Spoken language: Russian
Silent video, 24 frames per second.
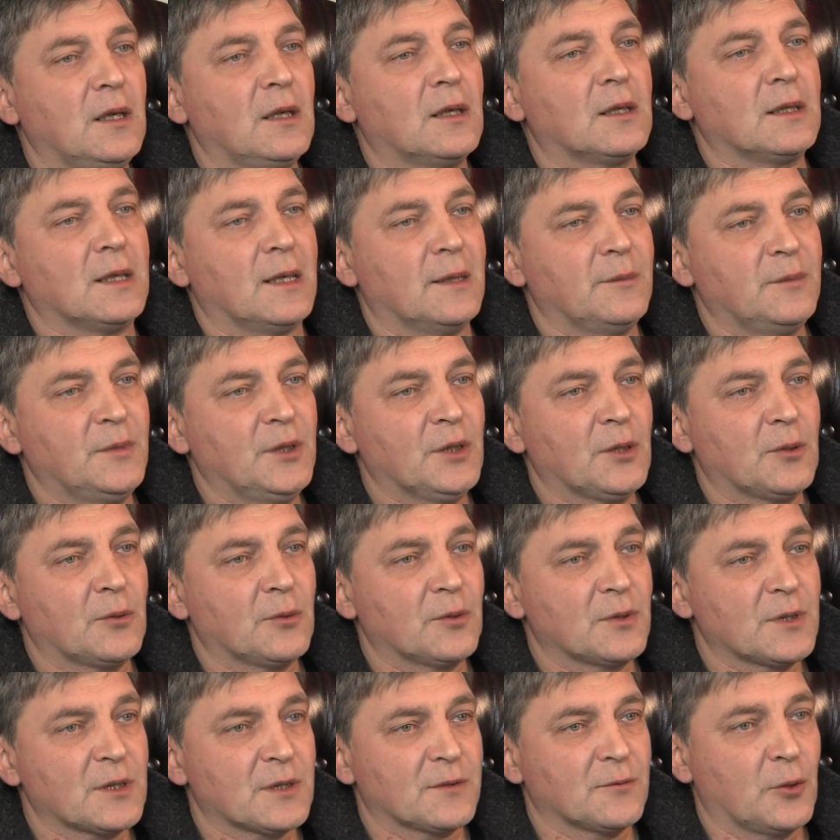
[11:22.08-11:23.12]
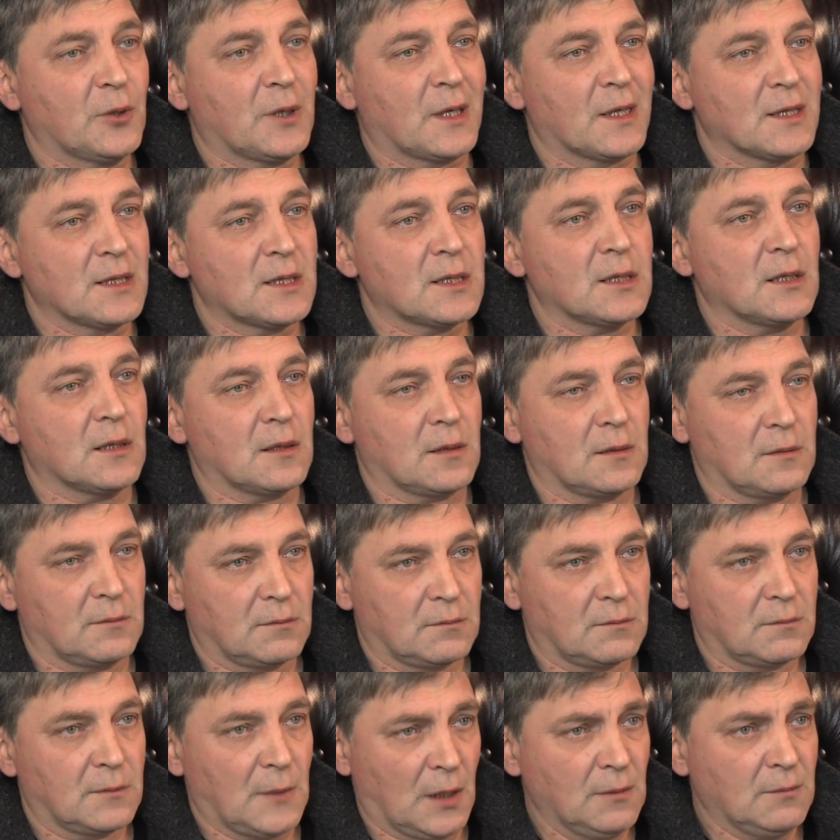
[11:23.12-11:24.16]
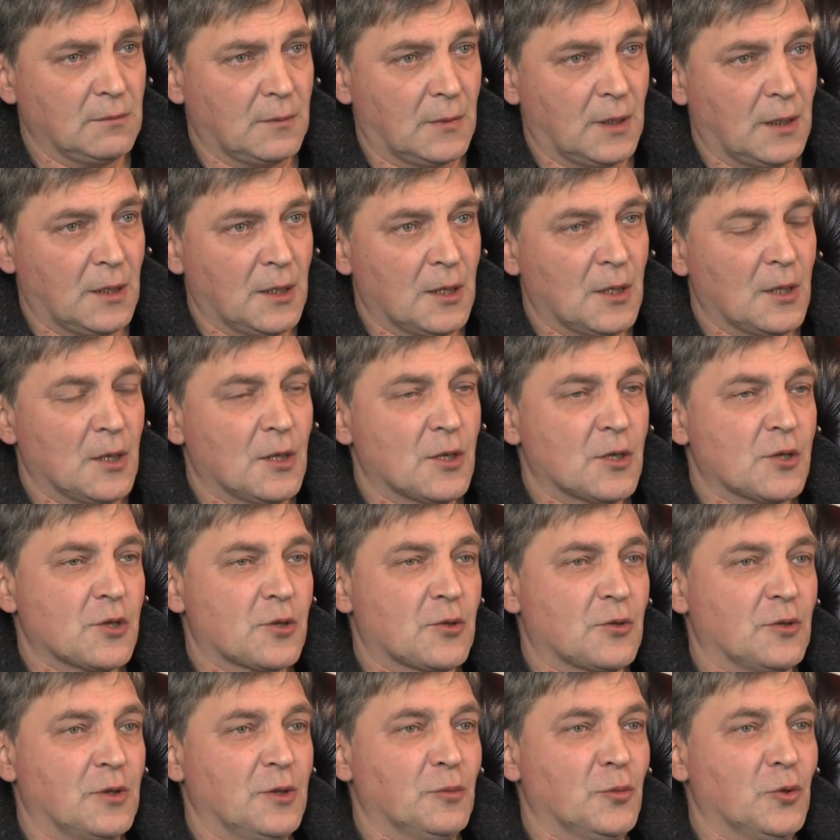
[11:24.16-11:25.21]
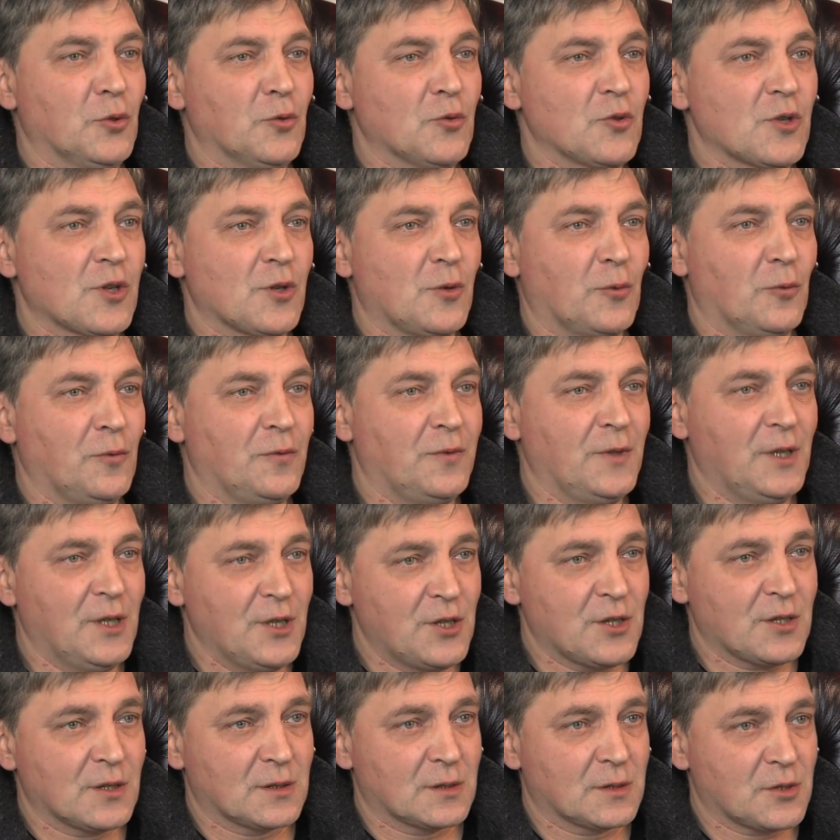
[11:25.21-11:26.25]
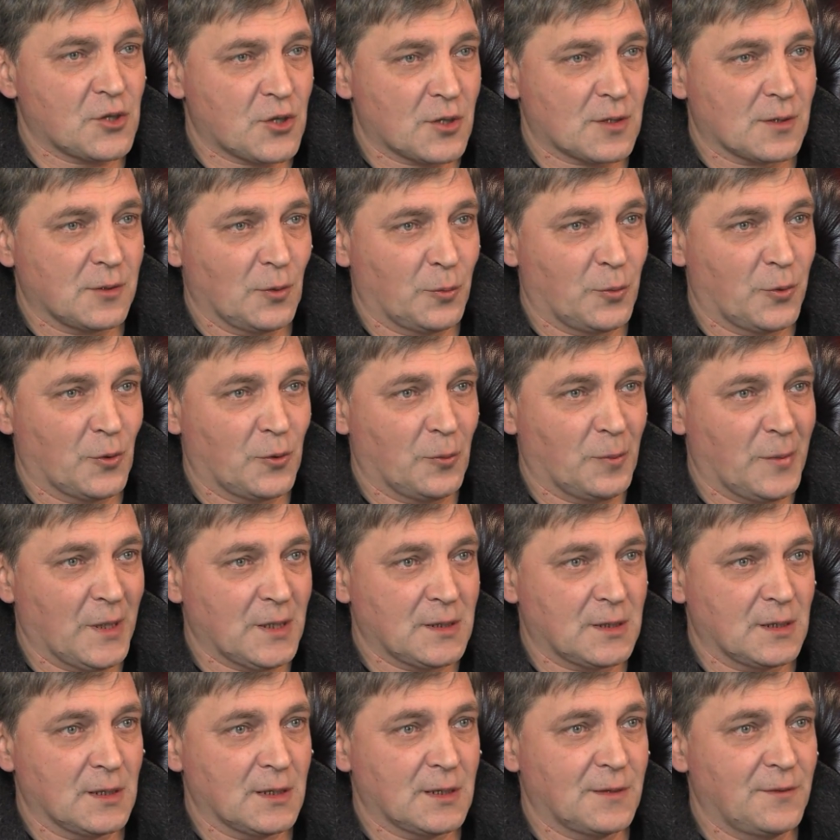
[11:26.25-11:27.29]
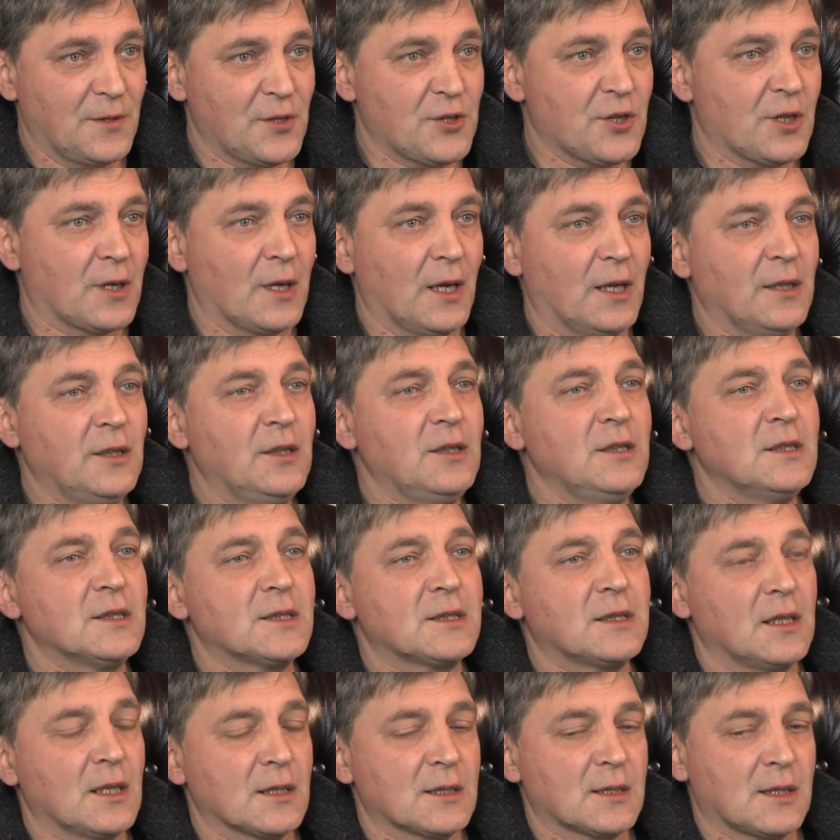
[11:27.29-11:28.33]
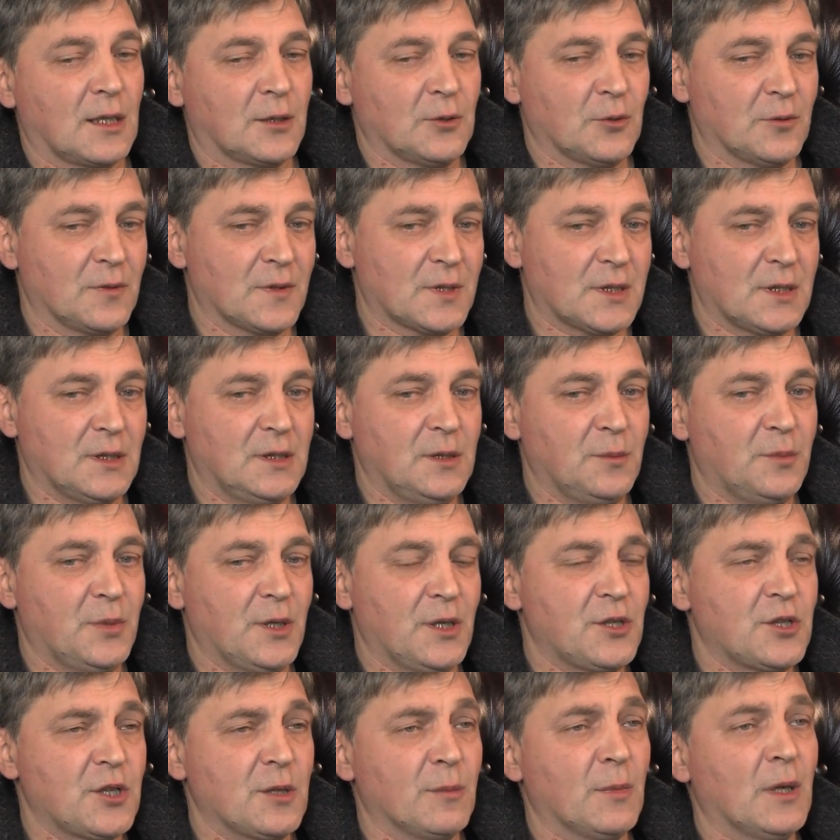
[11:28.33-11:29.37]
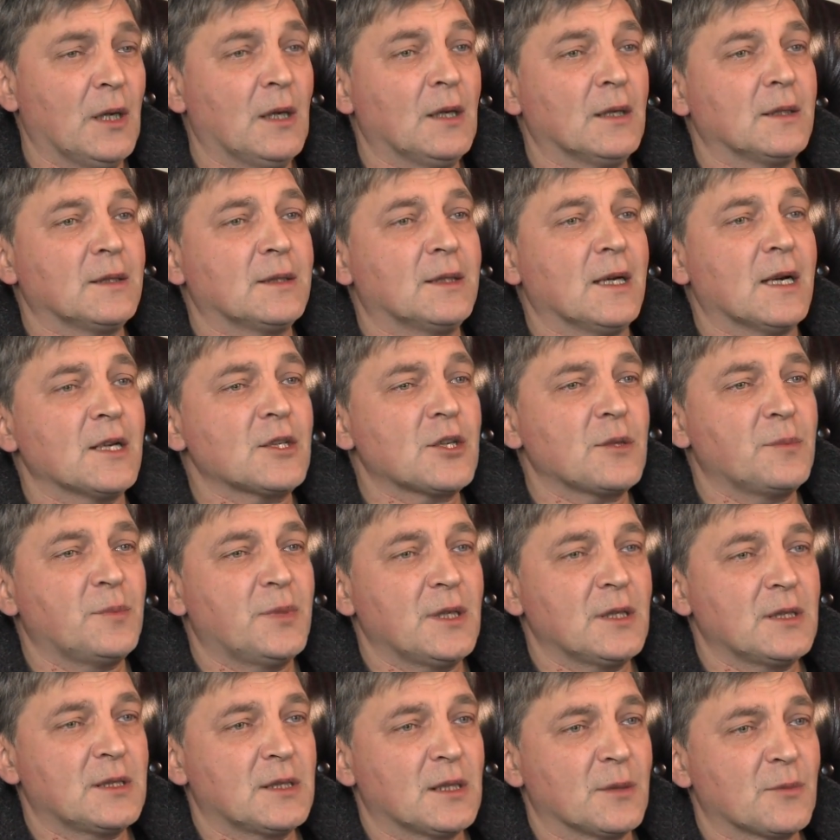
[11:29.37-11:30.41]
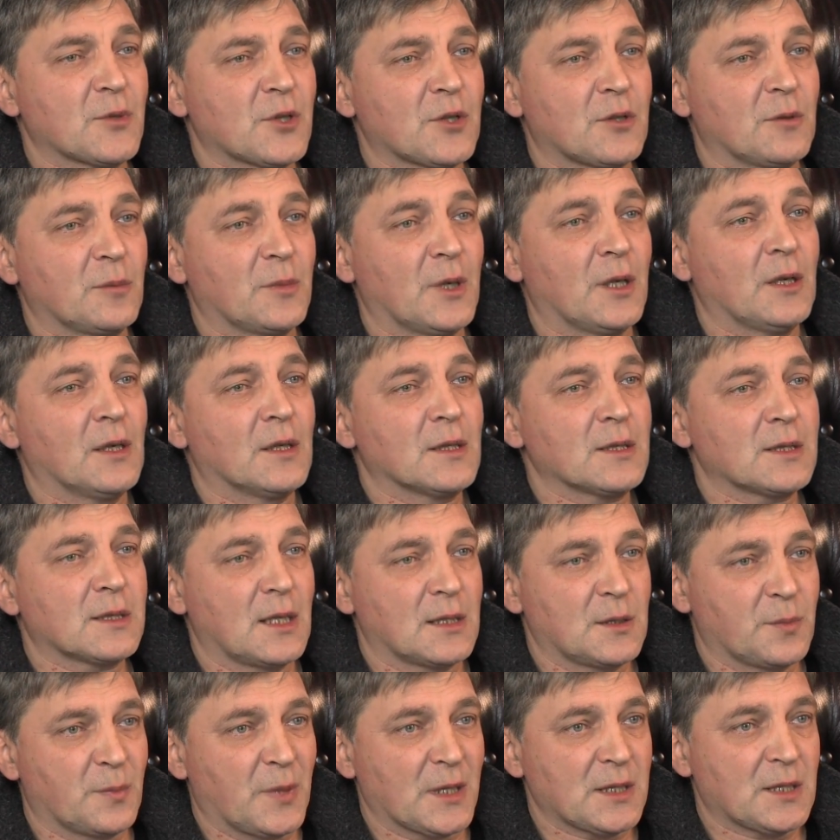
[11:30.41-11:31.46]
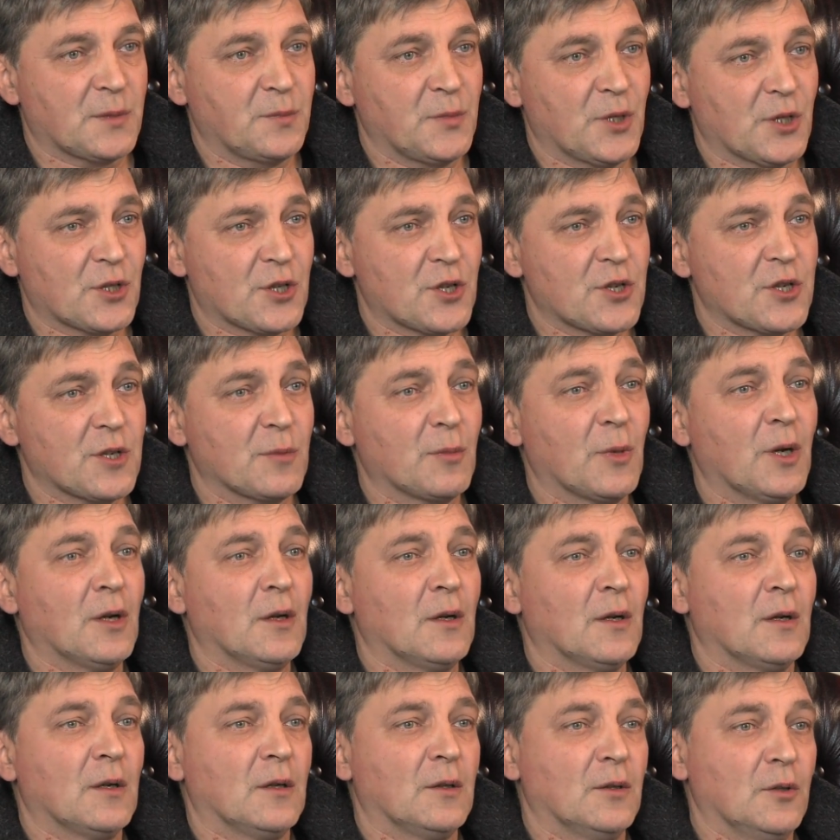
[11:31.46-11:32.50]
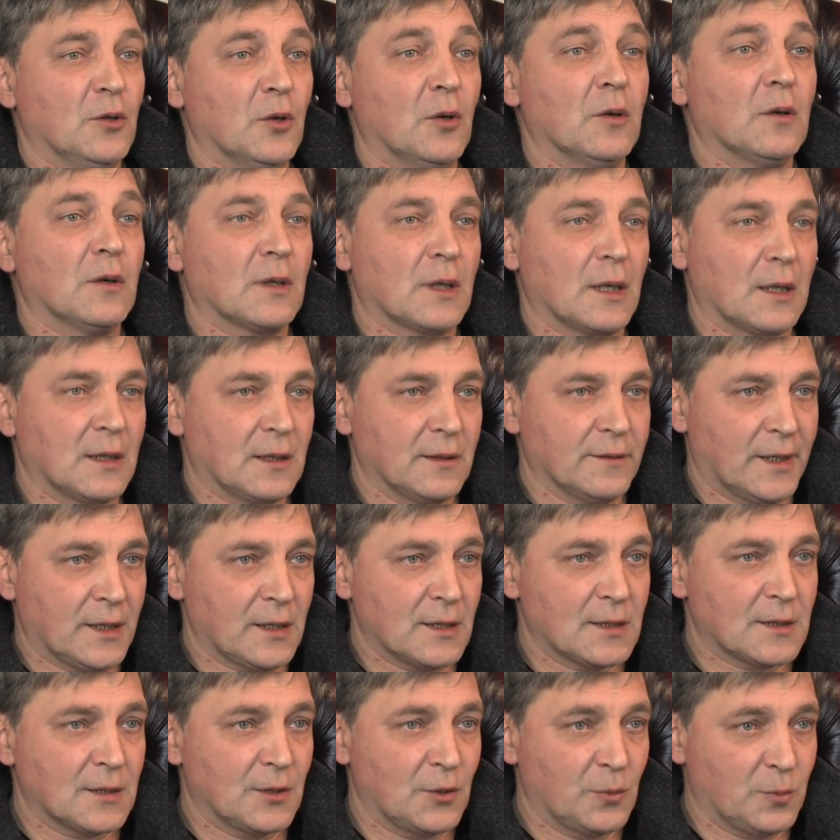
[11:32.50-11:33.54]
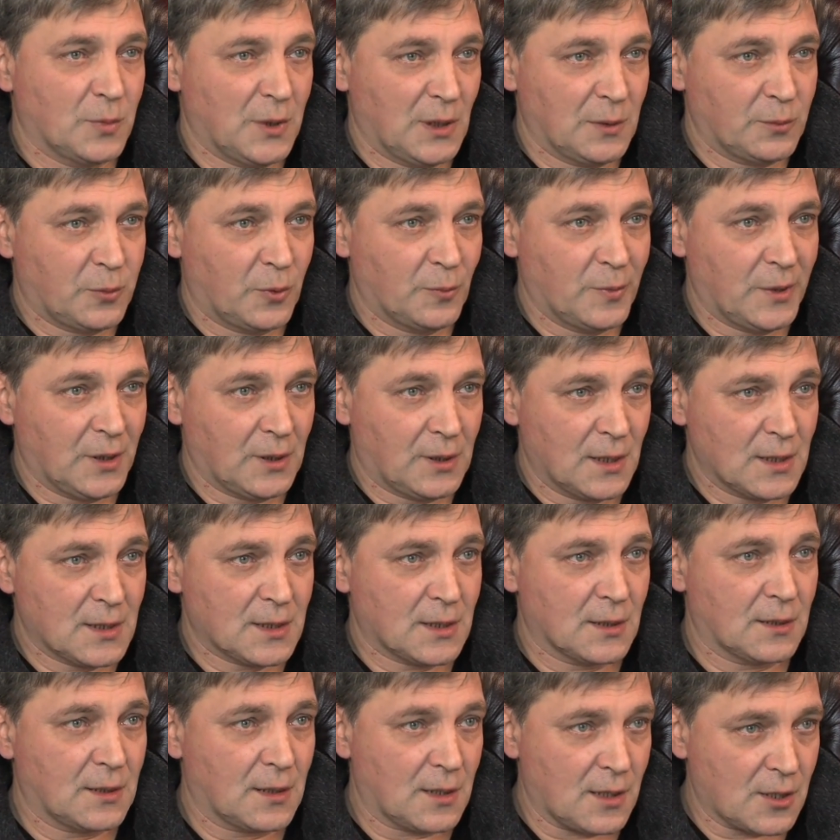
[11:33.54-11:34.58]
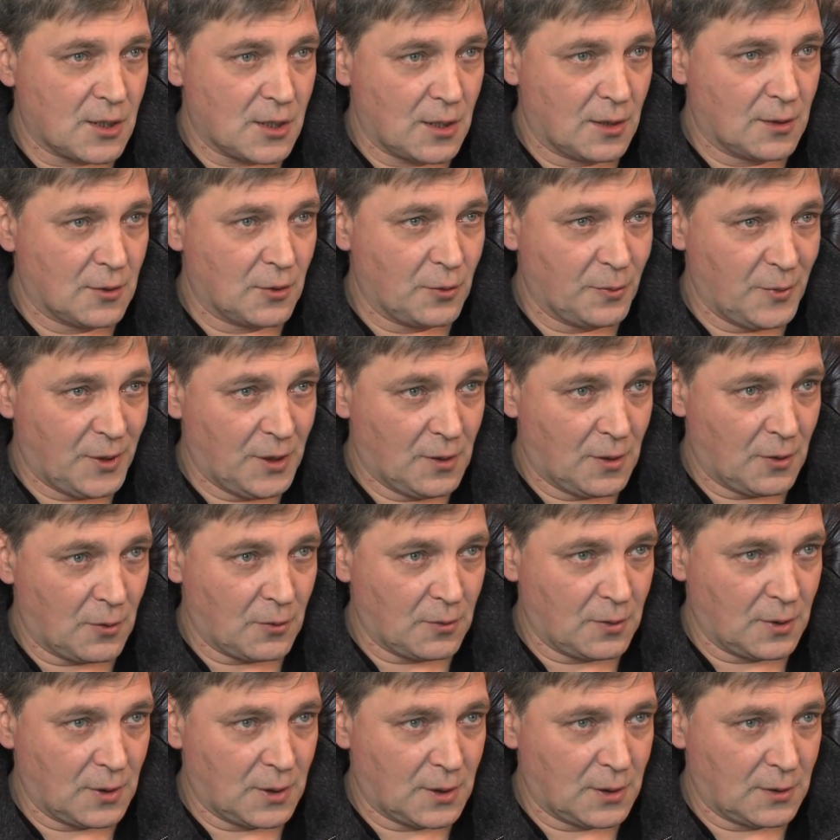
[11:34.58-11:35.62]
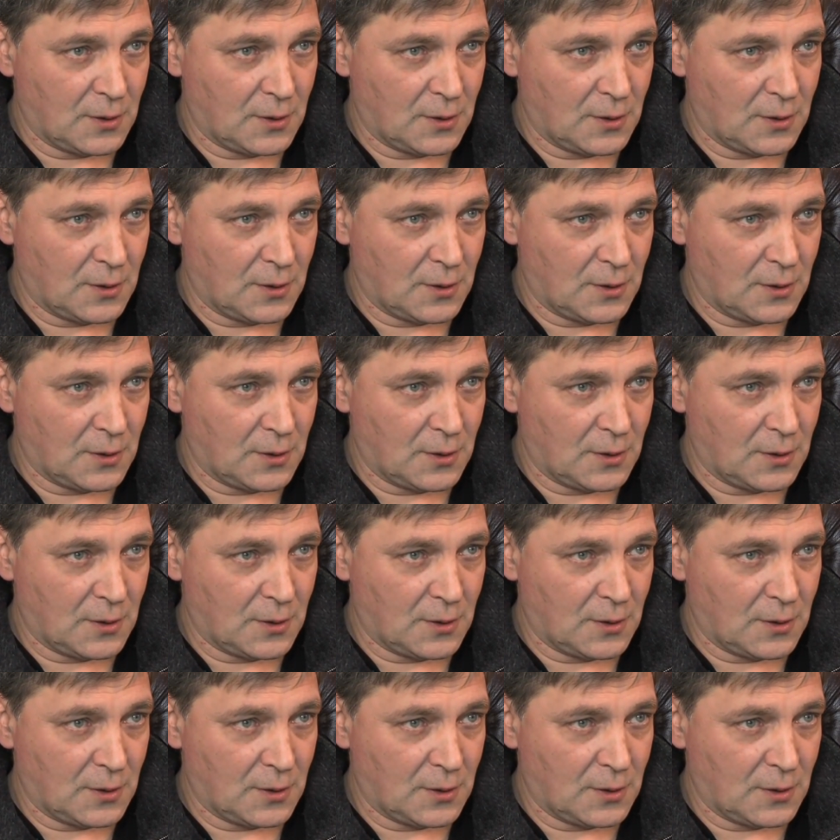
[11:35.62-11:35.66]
рекламируют свой концерн да, что им нужно увеличить число покупателей свечек, и они не, остановятся ни перед чем, даже перед тем, чтобы стать посмешищем, но, как говорится, любая публикация хороша, кроме некролога.